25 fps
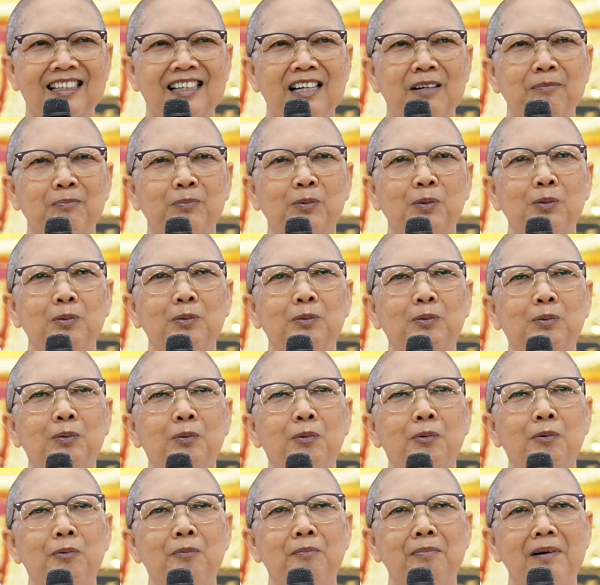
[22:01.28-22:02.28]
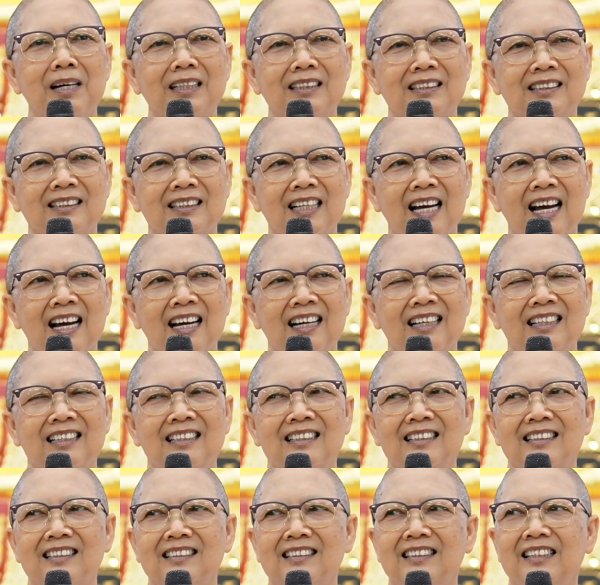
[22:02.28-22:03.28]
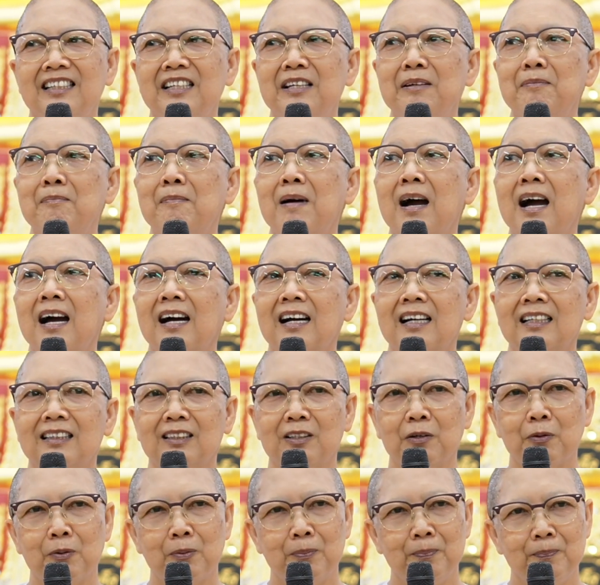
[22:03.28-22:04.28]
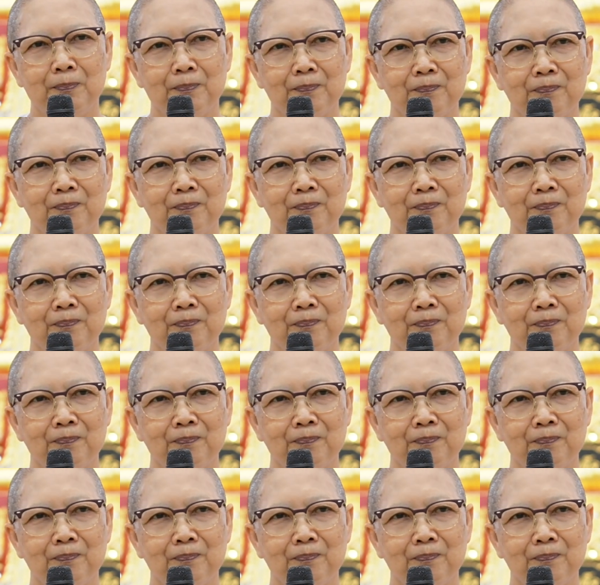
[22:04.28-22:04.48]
กับทุกๆผัสสะที่มากระทบ